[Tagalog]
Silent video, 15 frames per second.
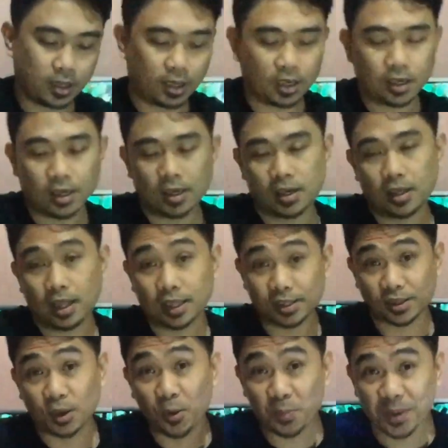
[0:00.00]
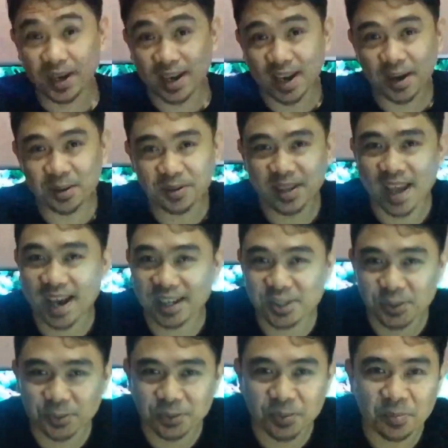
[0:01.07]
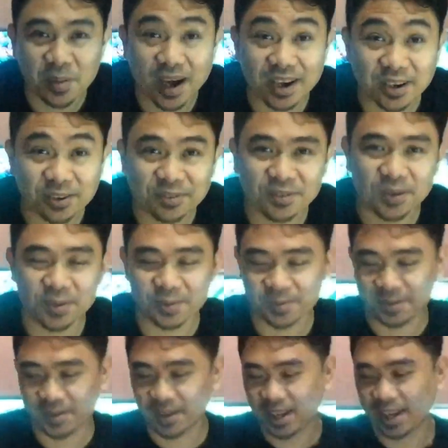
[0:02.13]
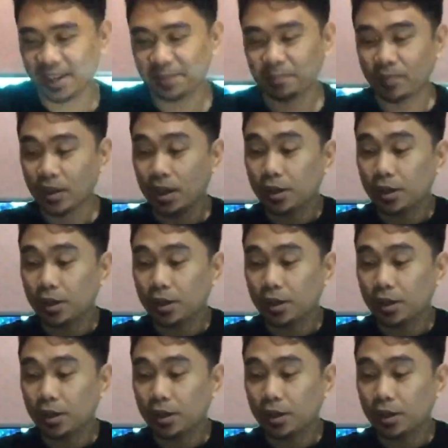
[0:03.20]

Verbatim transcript: uh, let's open now the actual microphone. Okay?